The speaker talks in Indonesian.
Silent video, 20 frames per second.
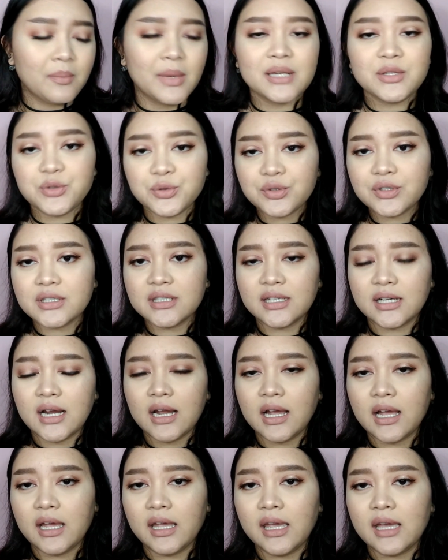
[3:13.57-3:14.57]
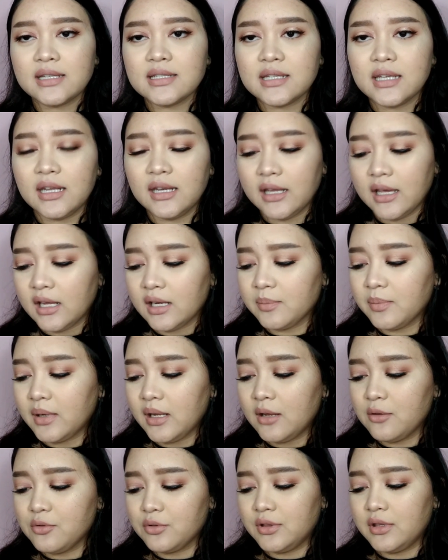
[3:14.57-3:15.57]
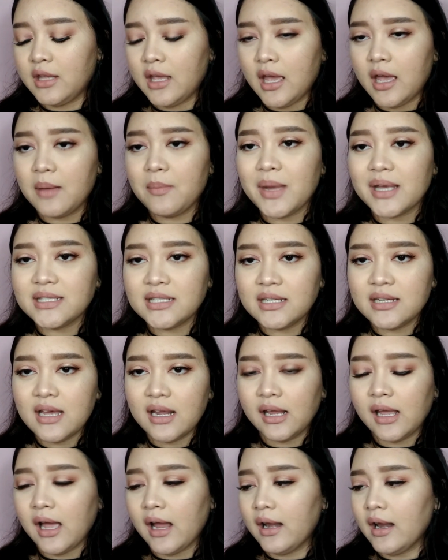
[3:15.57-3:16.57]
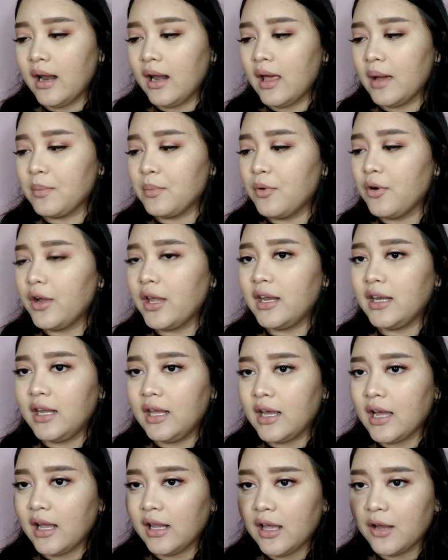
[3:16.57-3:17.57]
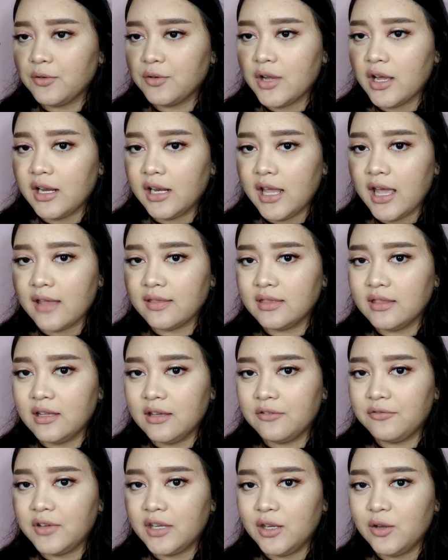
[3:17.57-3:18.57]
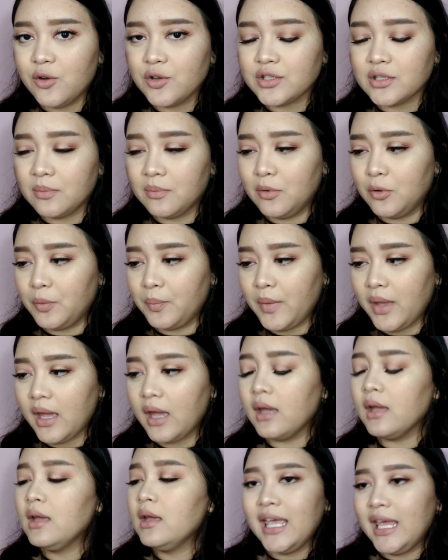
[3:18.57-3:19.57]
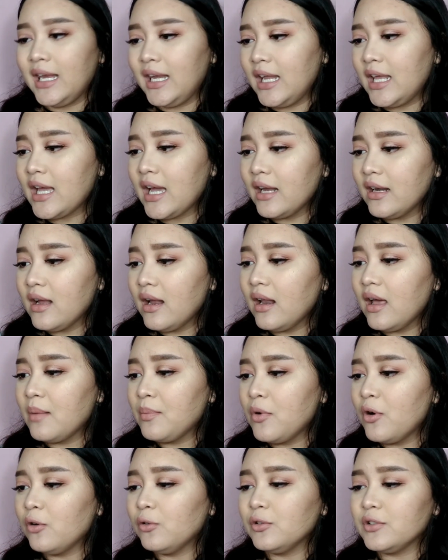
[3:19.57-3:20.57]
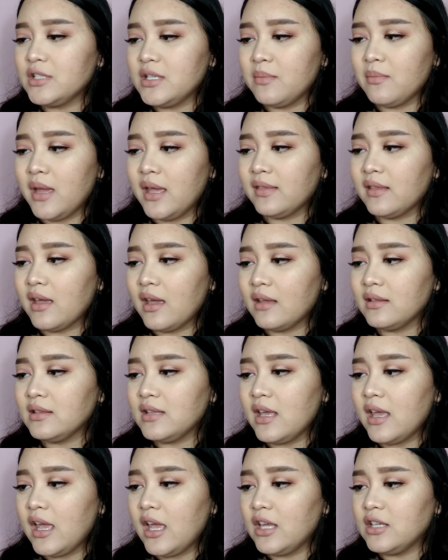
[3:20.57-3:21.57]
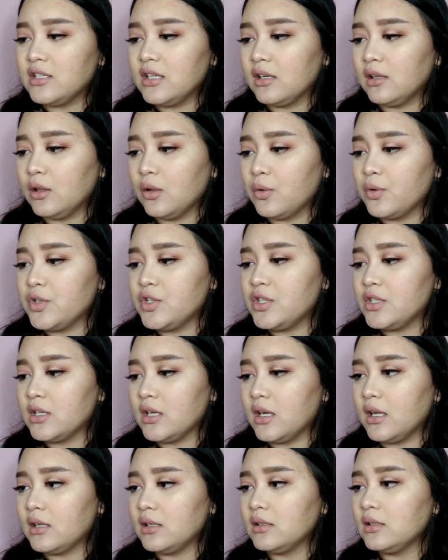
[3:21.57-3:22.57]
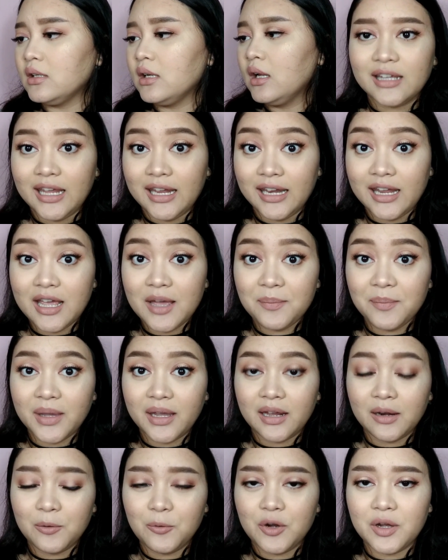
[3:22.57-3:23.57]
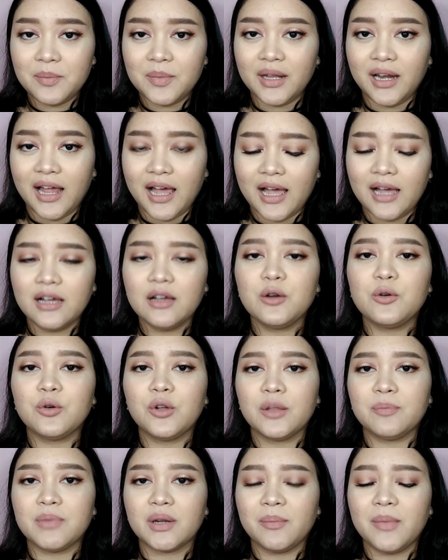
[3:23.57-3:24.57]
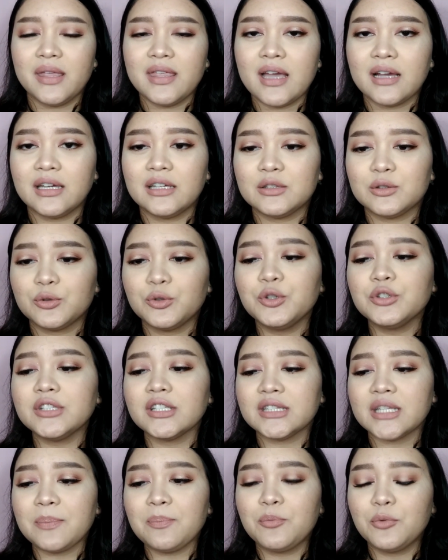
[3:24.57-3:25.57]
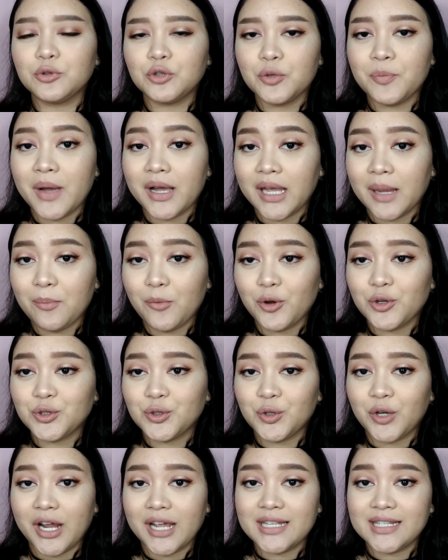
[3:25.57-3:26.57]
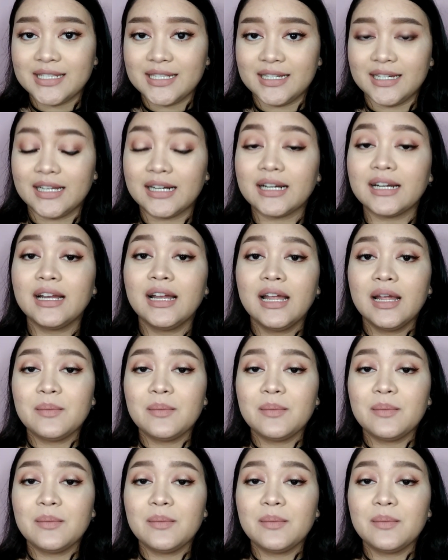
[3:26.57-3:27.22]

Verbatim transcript: masuk ke rangkaian skincare berikutnya masih dari Hada Labo. Ini kalian udah lihat di video sebelumnya. Ini Hada Labo Ultimate Anti Aging Lotion. Ini yang pengen gue bilang, kulit berminyak itu tetap butuh pakai moisturizer.